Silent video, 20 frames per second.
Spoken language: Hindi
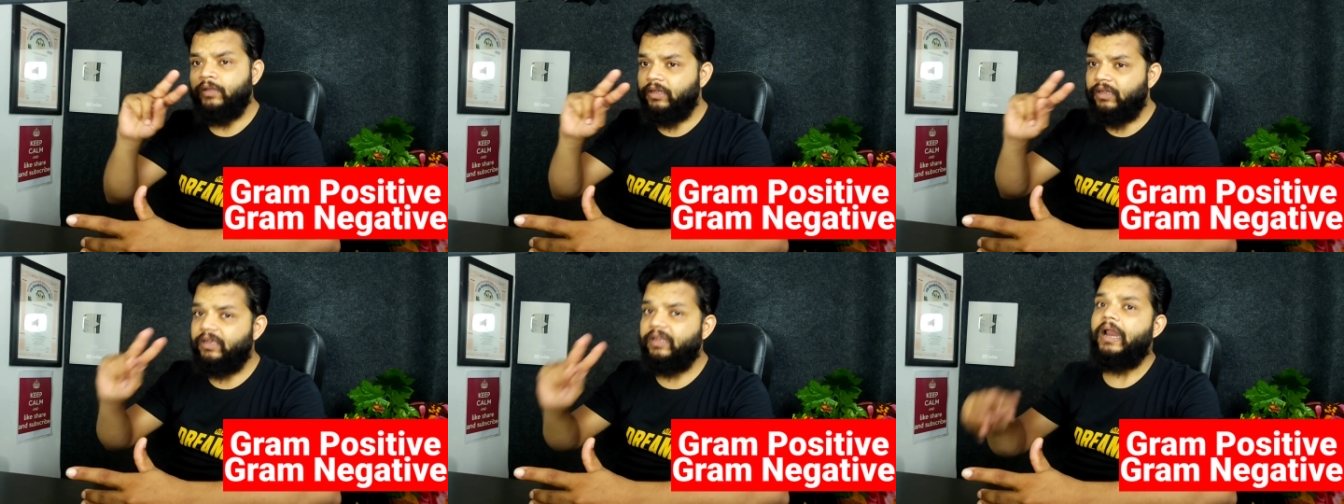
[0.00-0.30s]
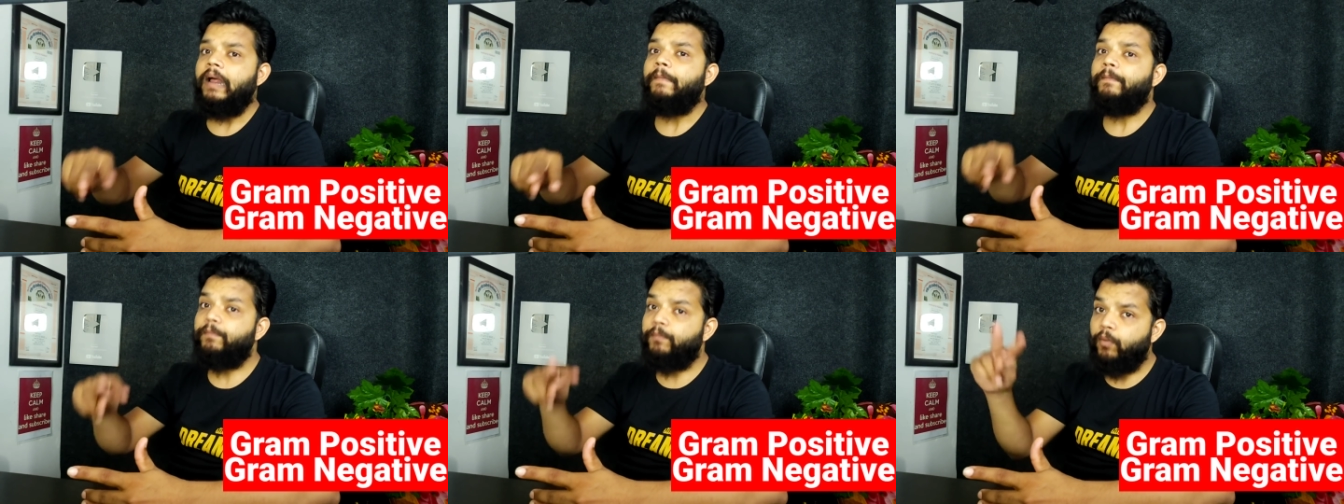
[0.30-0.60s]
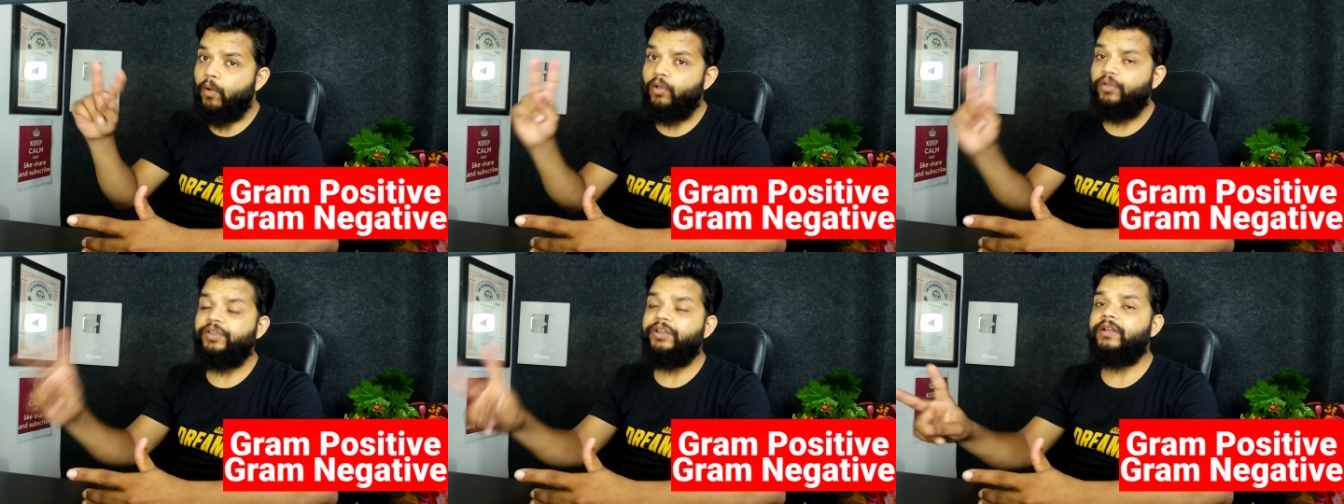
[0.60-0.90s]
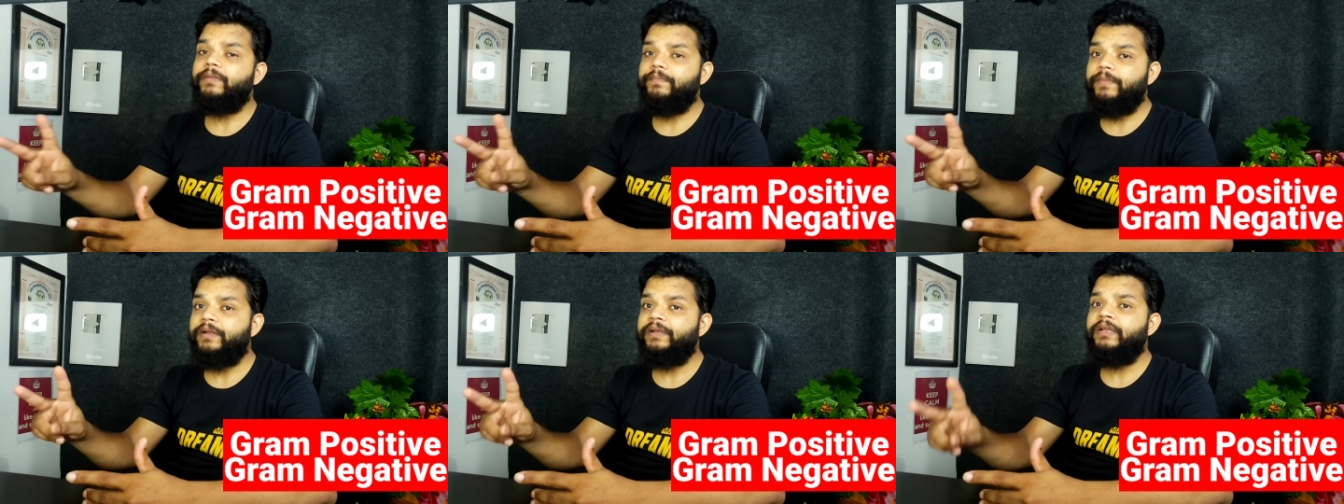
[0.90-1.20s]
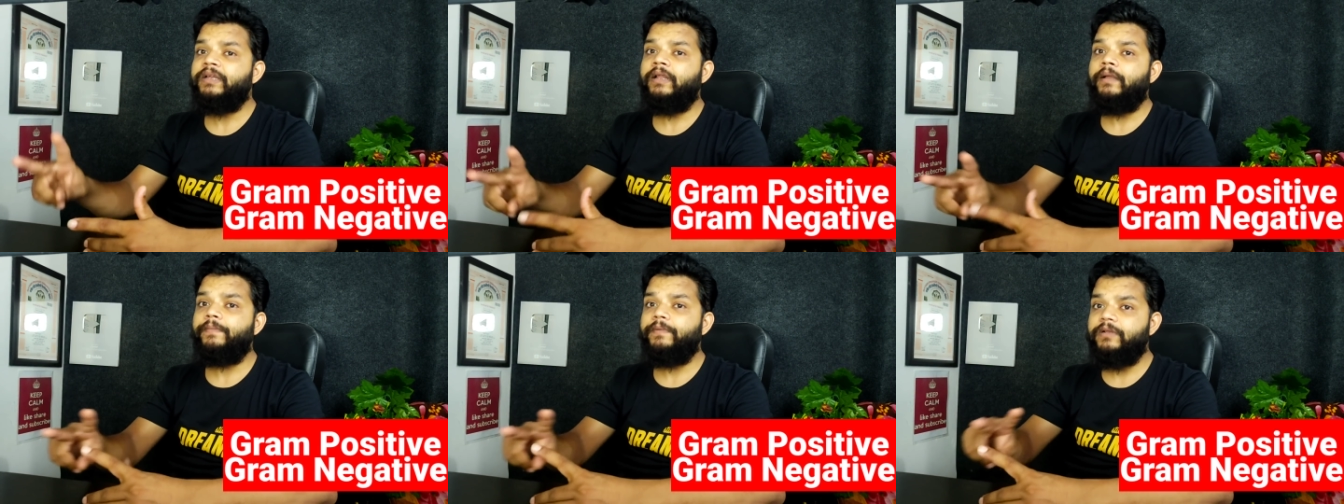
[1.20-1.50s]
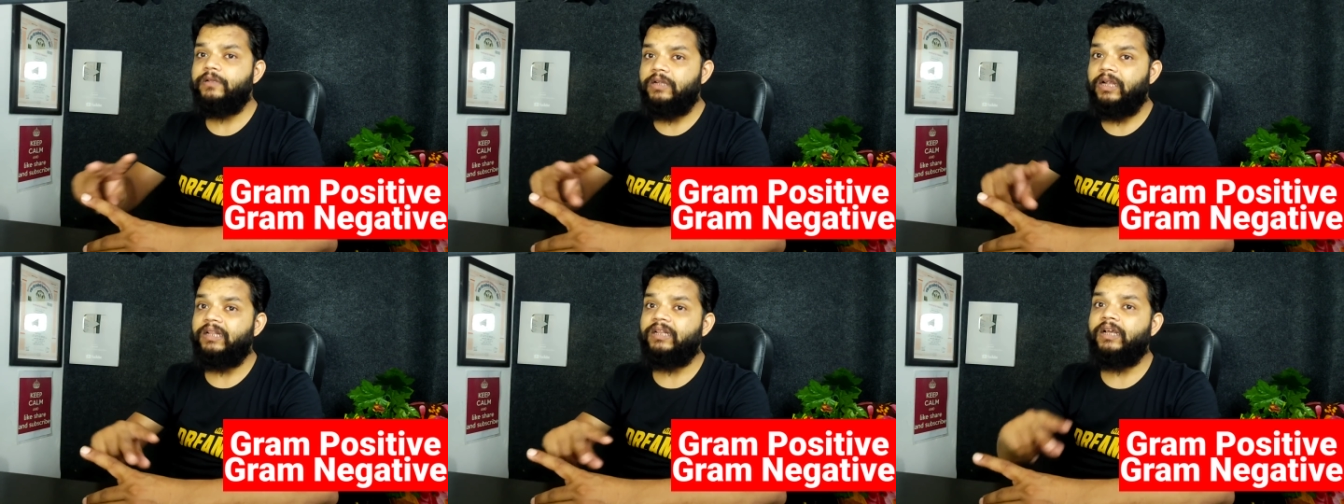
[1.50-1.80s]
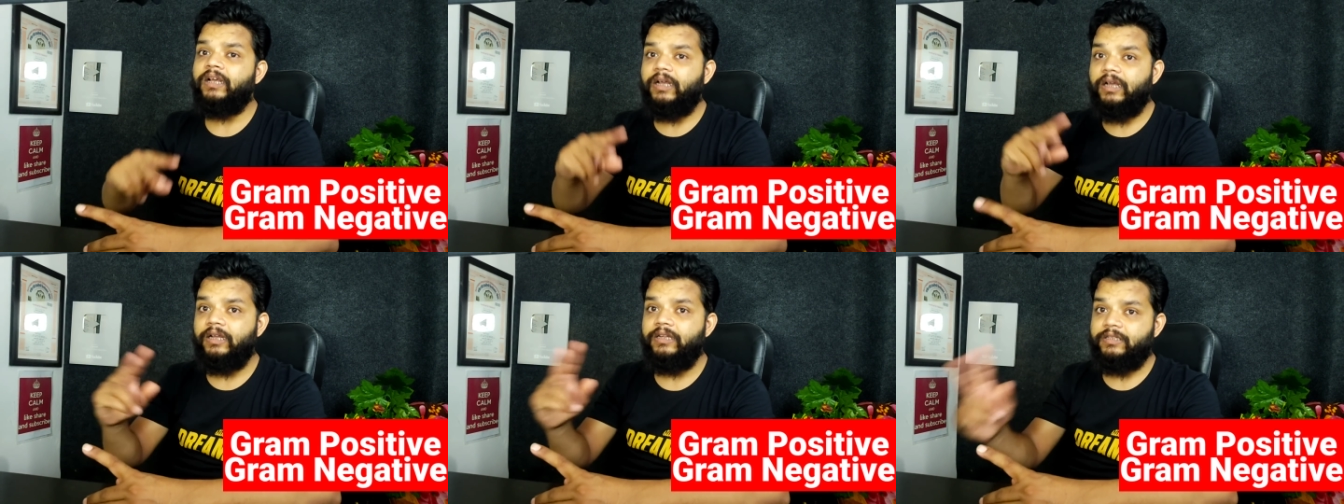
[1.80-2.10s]
ग्राम पॉजिटिव बैक्टीरिया पर
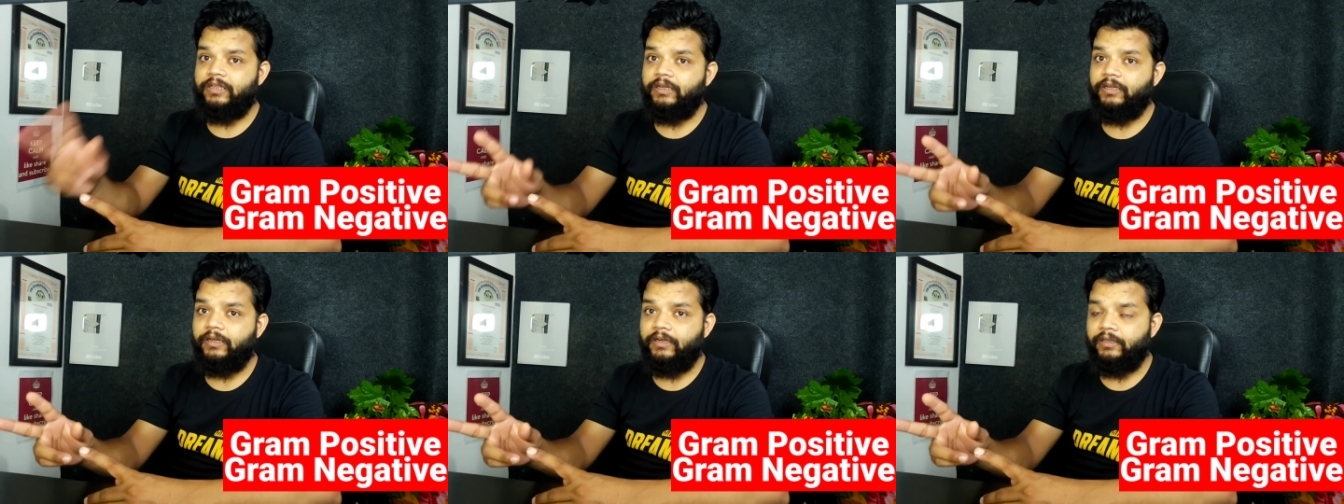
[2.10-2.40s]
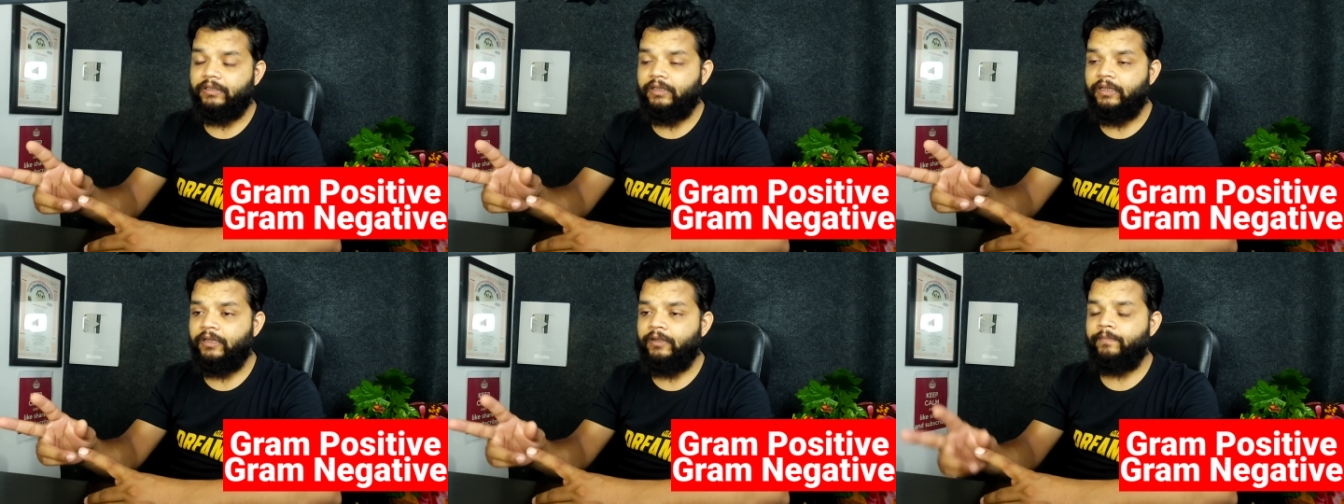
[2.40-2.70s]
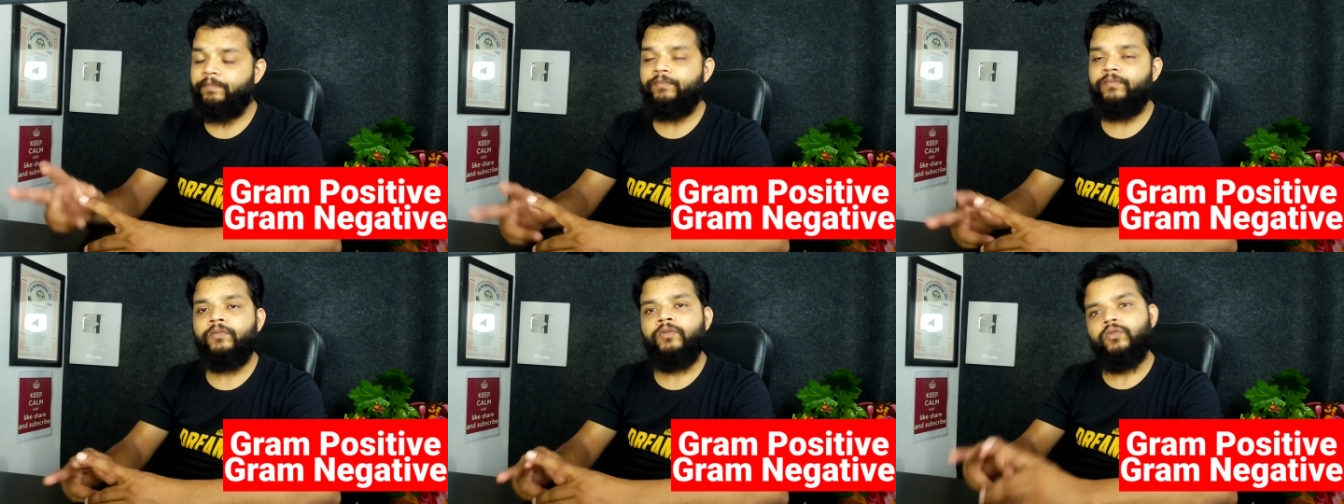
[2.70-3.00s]
ज़्यादा असर करता है